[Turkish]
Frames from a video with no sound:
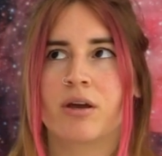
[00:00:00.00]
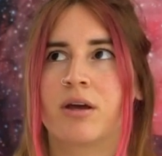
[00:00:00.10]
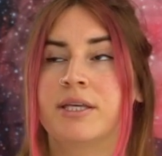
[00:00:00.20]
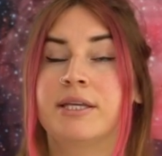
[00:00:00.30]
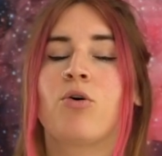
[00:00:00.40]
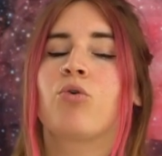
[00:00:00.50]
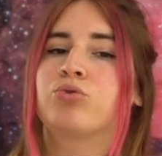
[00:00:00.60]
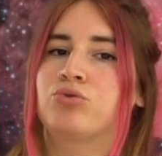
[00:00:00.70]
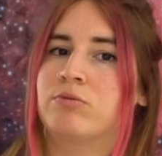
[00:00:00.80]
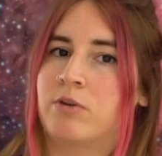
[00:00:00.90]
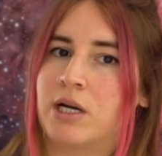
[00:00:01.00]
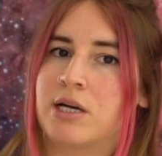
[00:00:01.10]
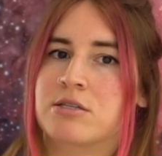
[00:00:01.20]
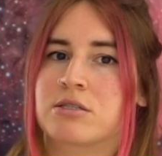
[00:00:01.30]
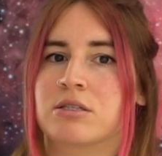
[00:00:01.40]
E, yine okuduğum ve
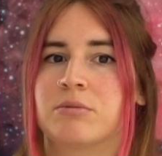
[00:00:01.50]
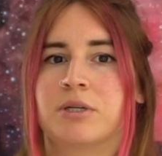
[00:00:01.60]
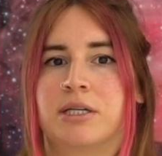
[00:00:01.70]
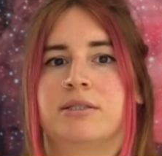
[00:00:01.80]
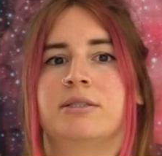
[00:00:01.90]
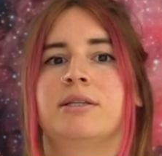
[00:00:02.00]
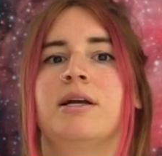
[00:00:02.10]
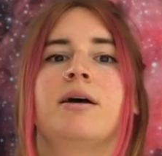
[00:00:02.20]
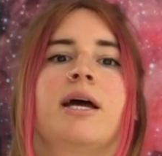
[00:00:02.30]
araştırdığım kadarıyla